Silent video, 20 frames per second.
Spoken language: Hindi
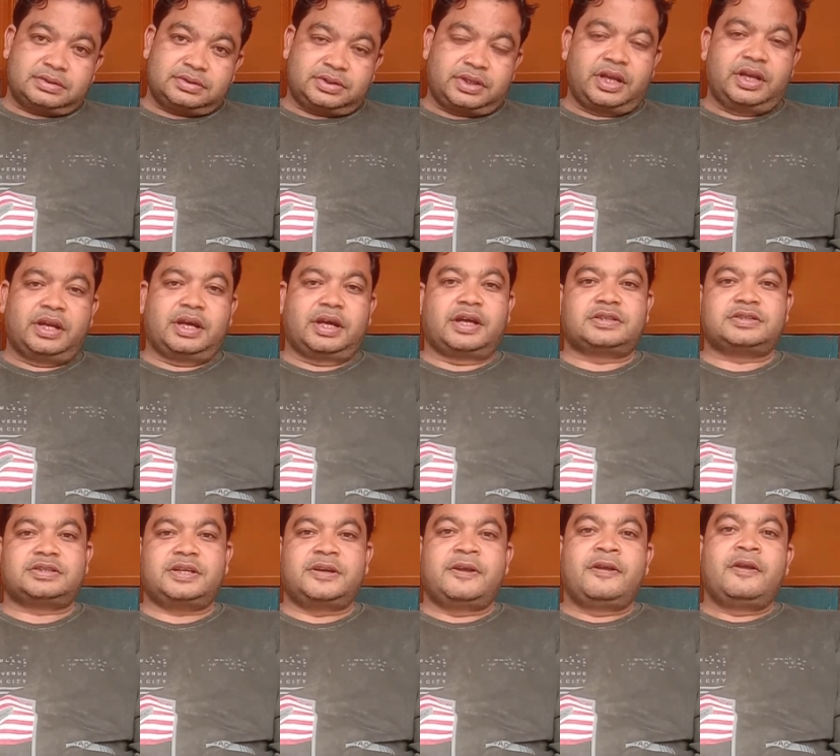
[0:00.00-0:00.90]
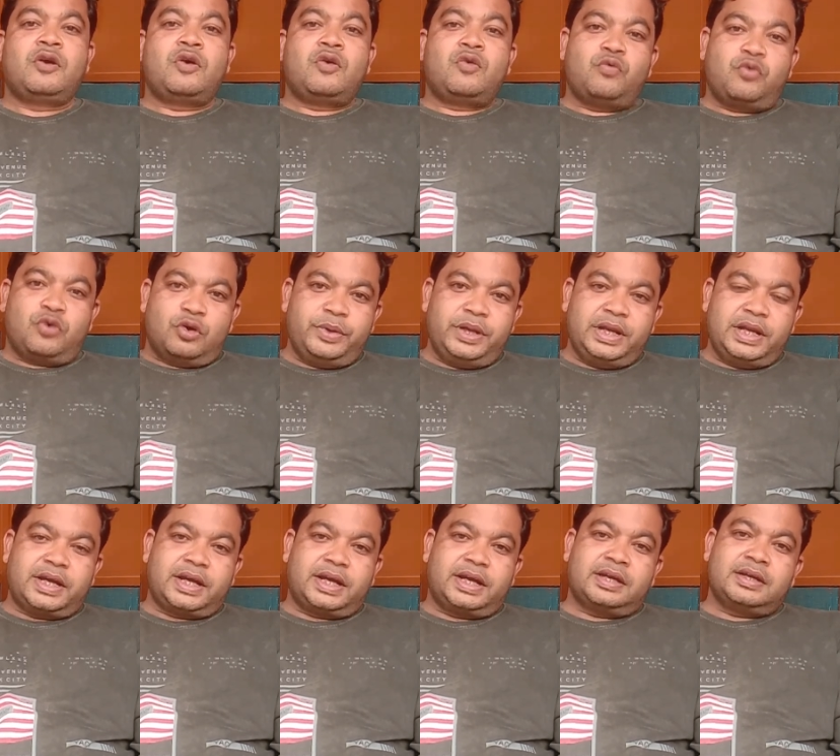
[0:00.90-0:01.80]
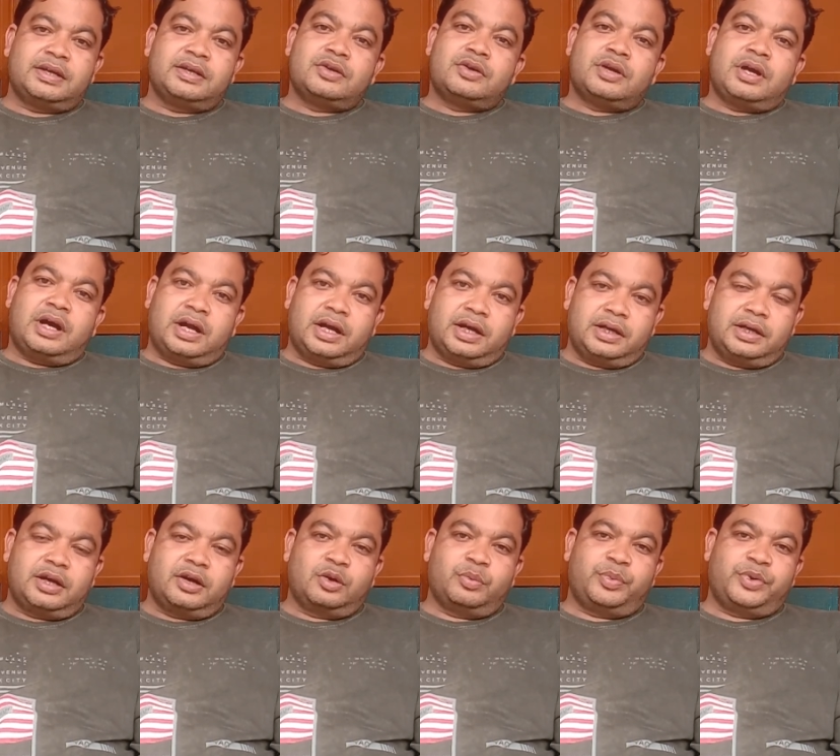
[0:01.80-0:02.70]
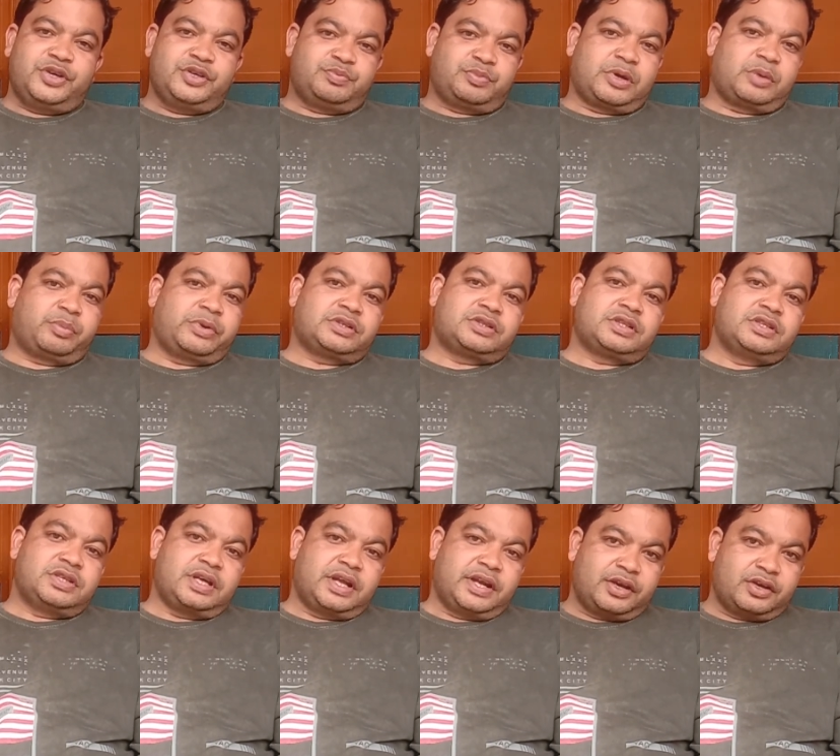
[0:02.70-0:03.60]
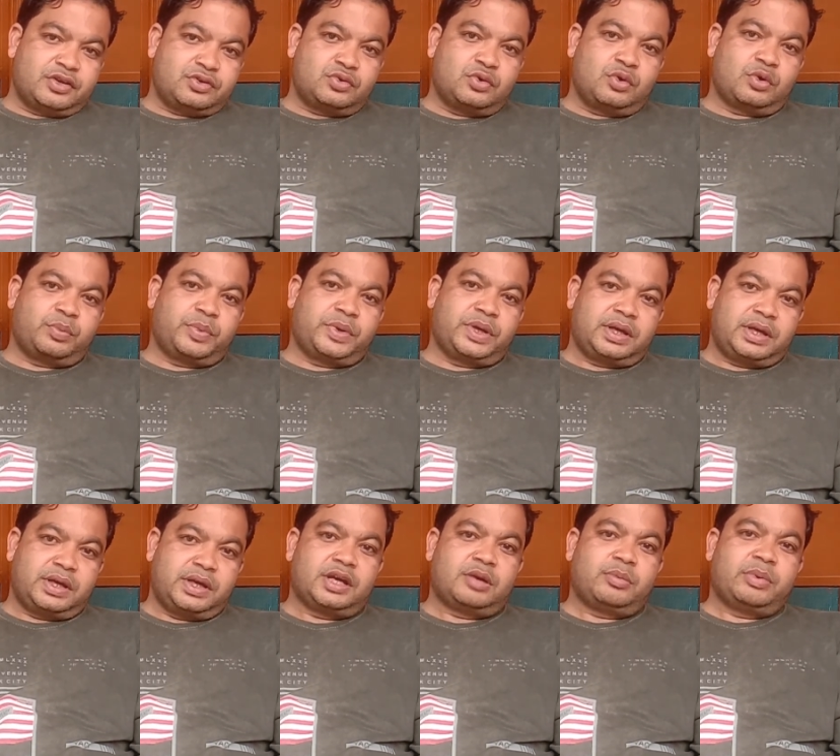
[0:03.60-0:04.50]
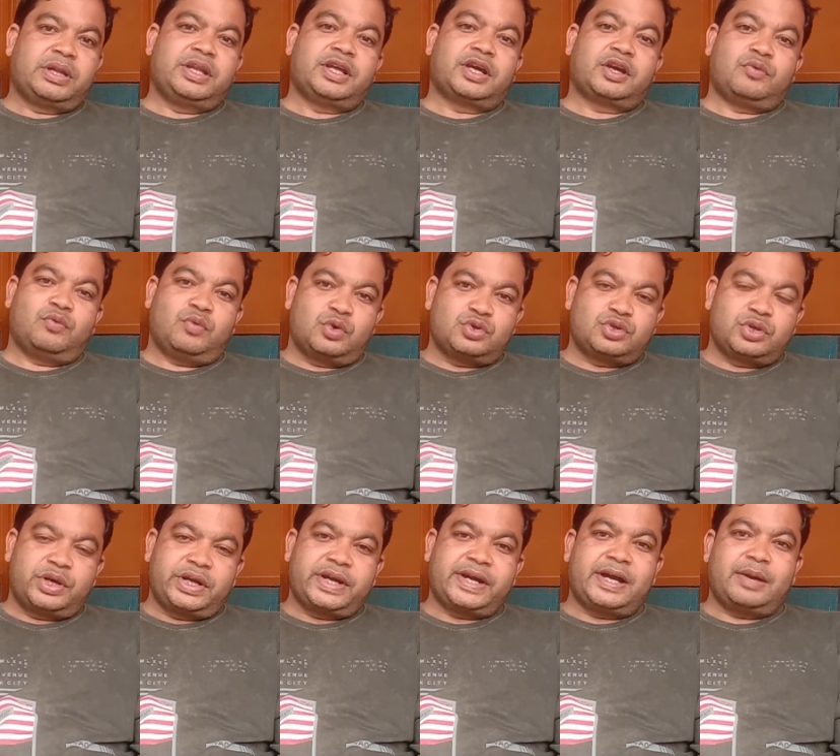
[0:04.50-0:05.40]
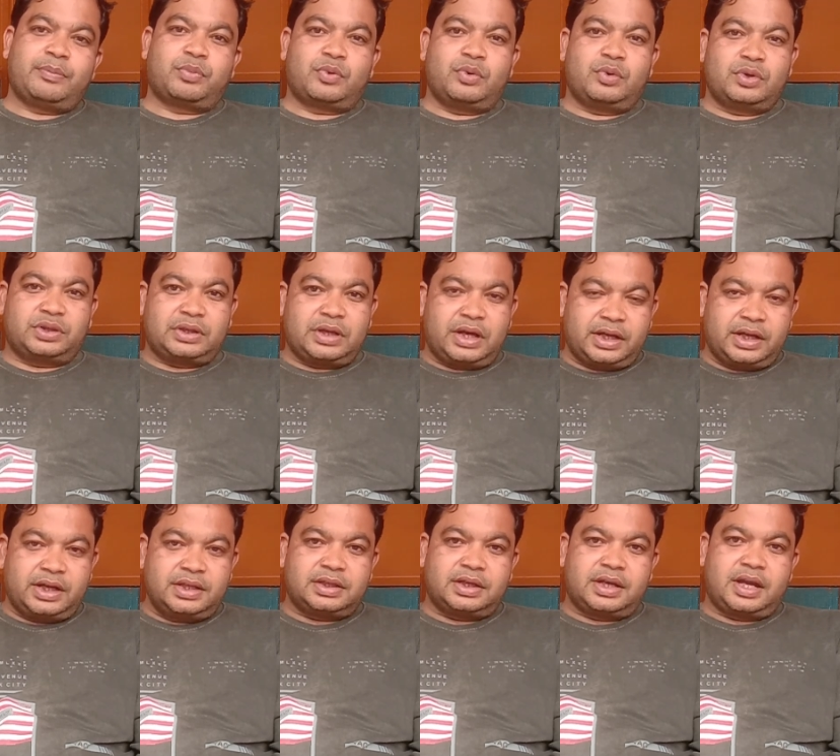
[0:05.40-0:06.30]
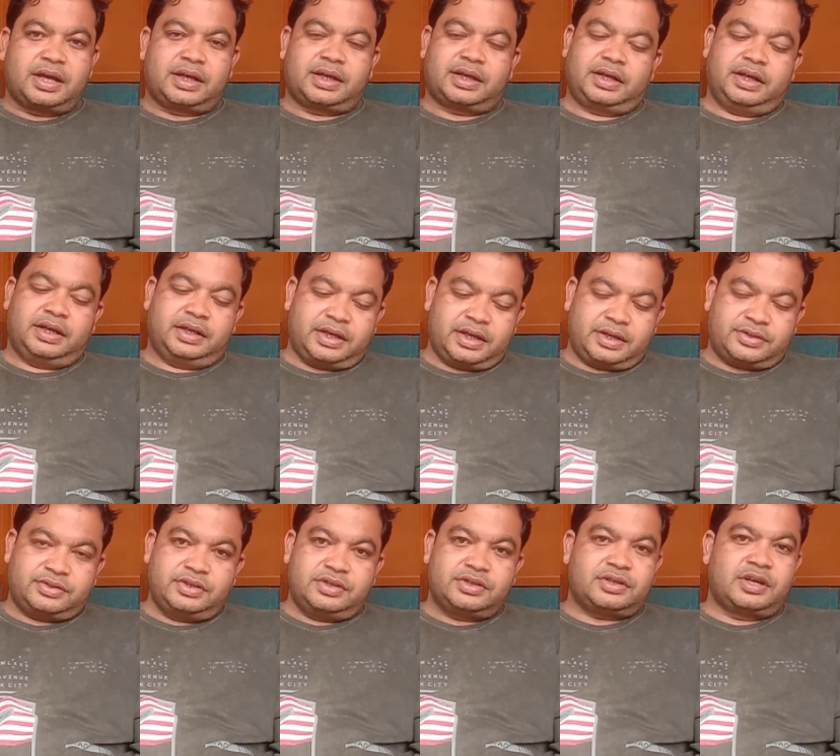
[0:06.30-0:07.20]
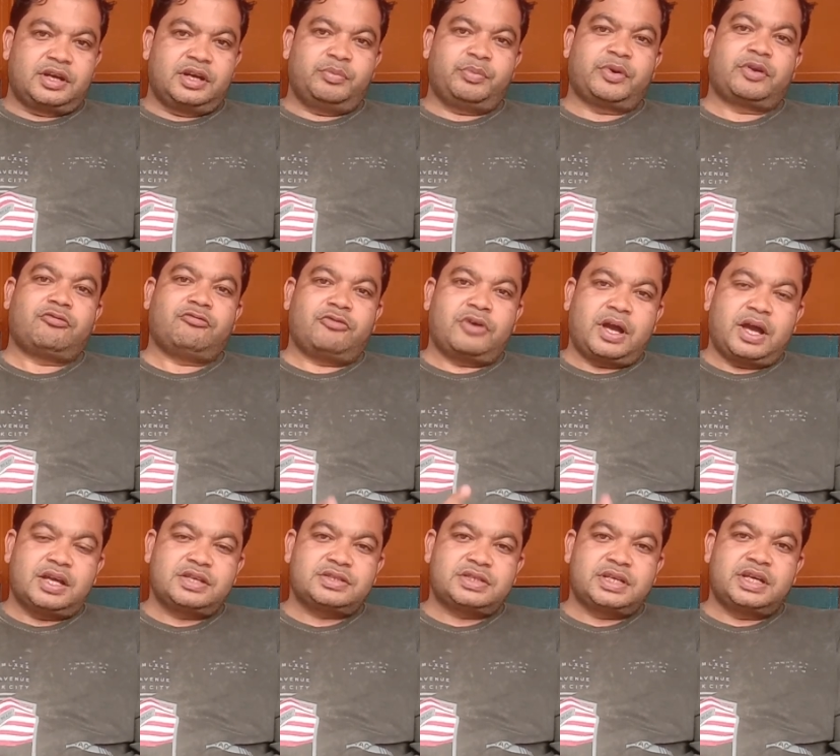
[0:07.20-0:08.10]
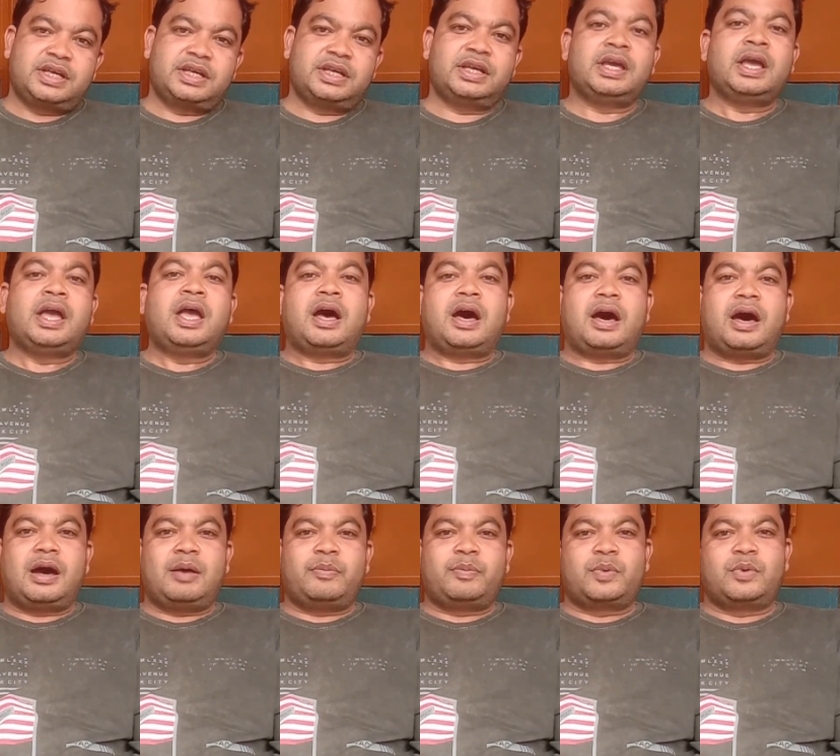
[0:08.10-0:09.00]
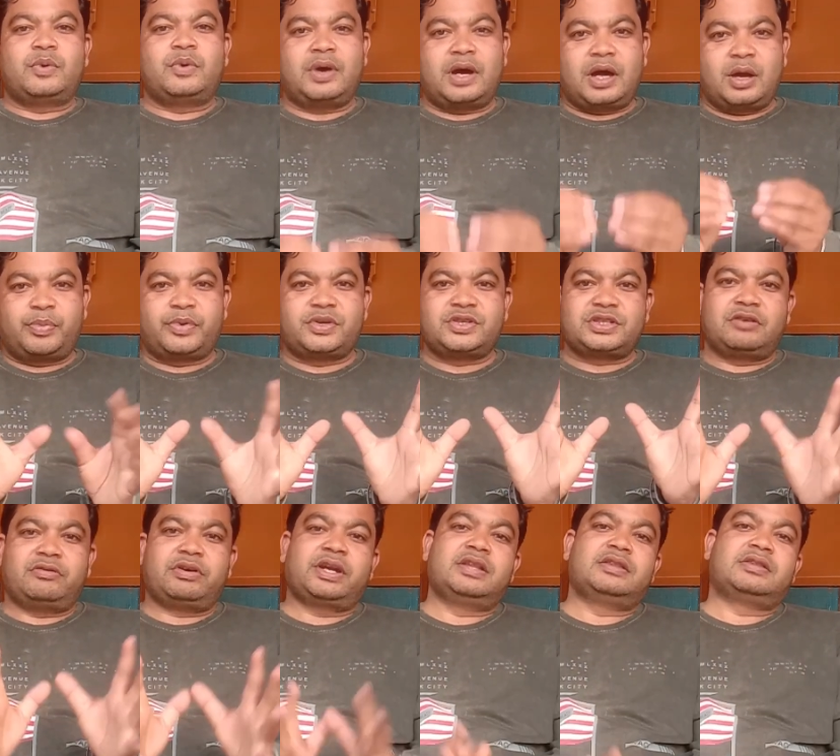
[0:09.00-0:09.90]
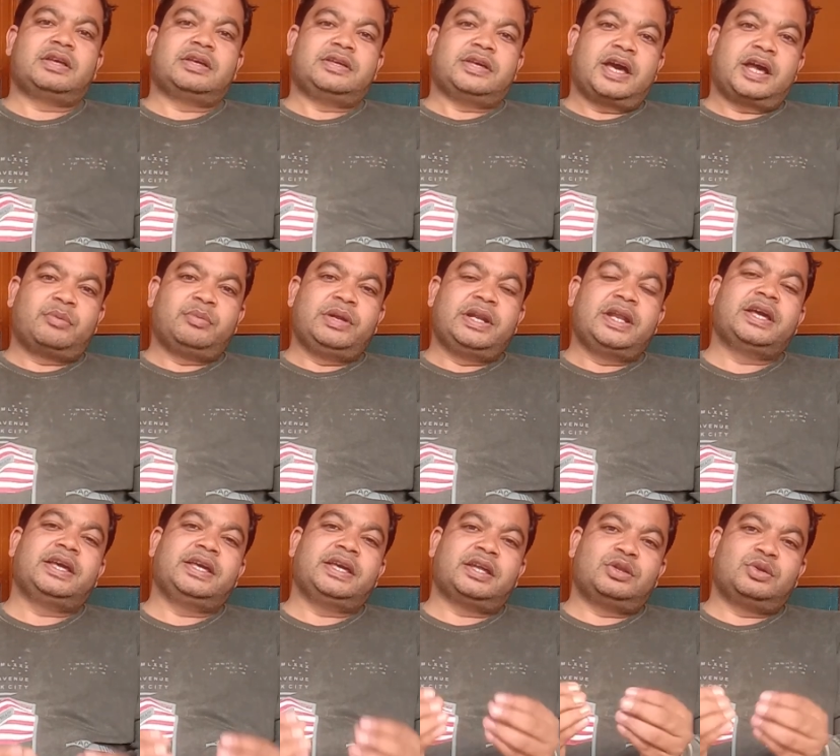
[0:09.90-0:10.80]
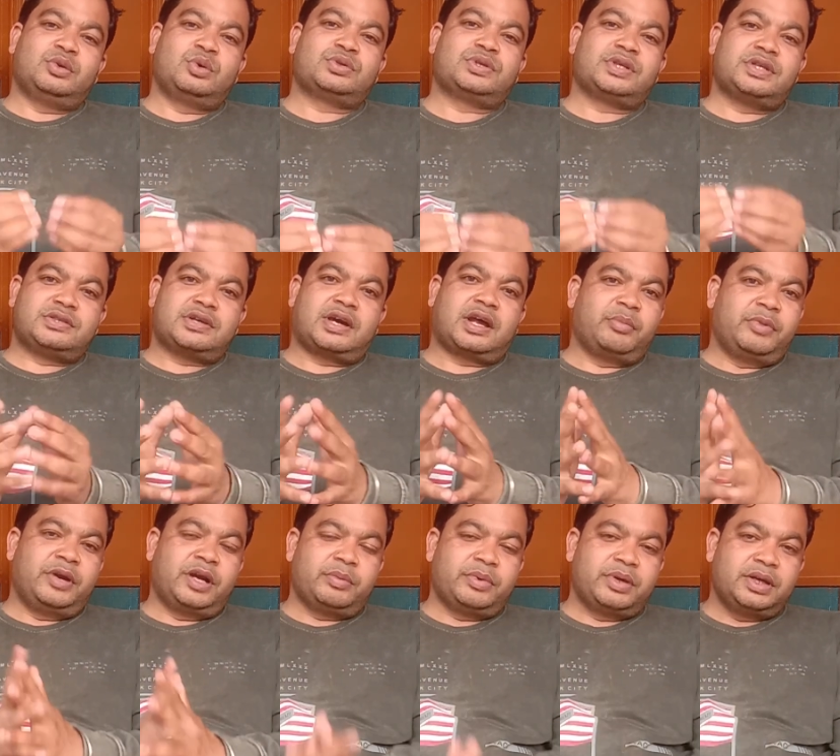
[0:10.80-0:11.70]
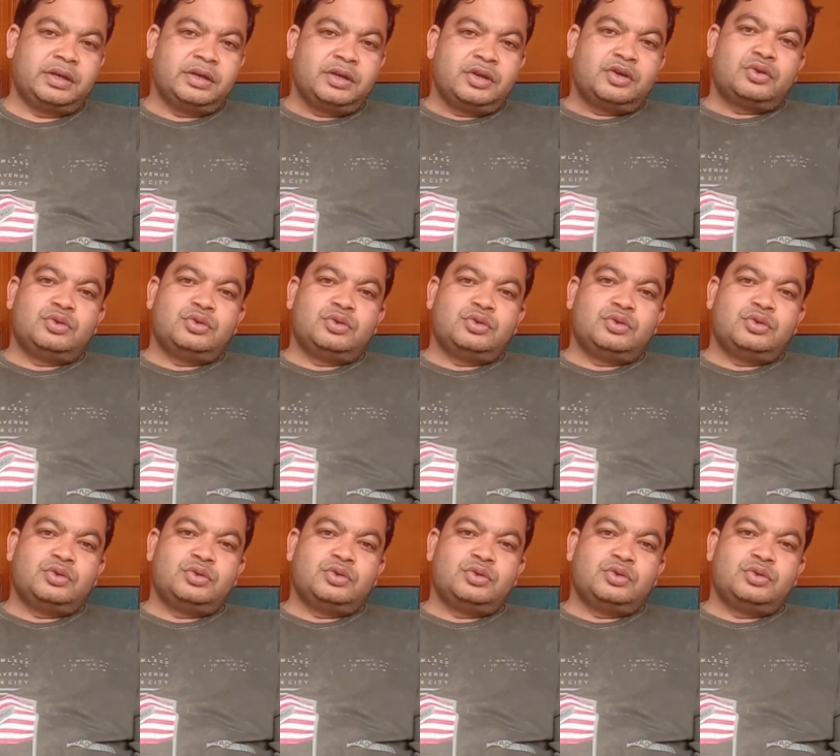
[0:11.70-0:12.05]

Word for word: श्रीनगर से वो भी लेगा हंड्रेड रुपीज़ पर पर्सन यानी कि सौ रुपये एक बंदे के वो छोड़ेगा आपको अनंतनाग के टैक्सी स्टैंड पर वहाँ से ही आपको आपकी सवारी तैयार मिलेगी या दो से चार मिनट में